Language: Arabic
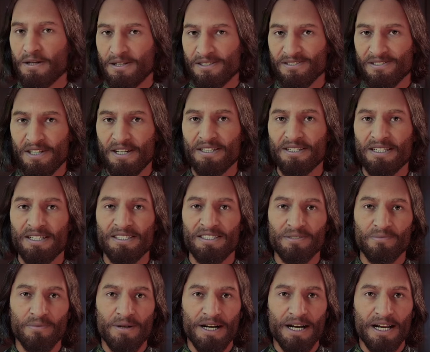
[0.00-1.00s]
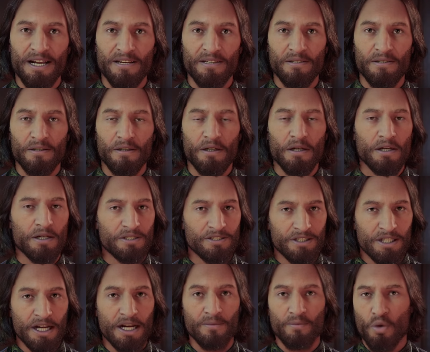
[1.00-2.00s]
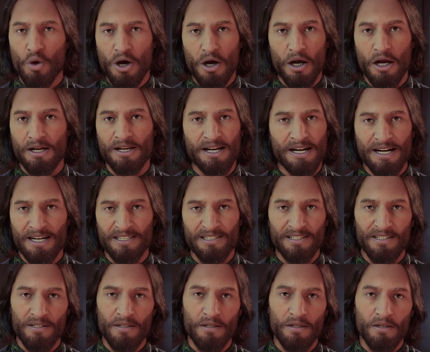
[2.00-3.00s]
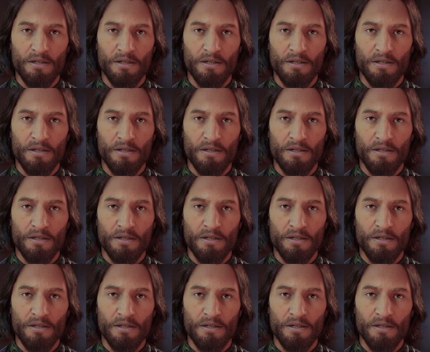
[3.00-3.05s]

نظرية النسبية نظرية معقدة جدا